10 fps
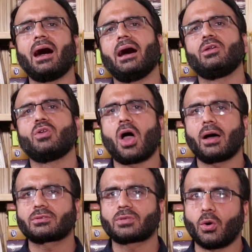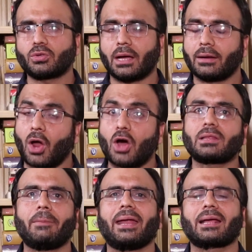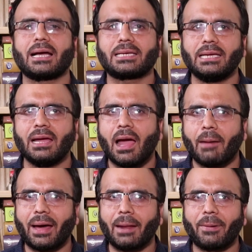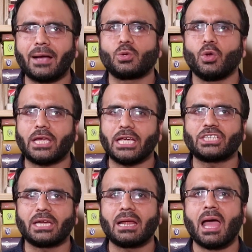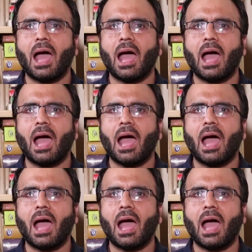साउथ नॉर्थ अमेरिका की हमारे पास लोकेशन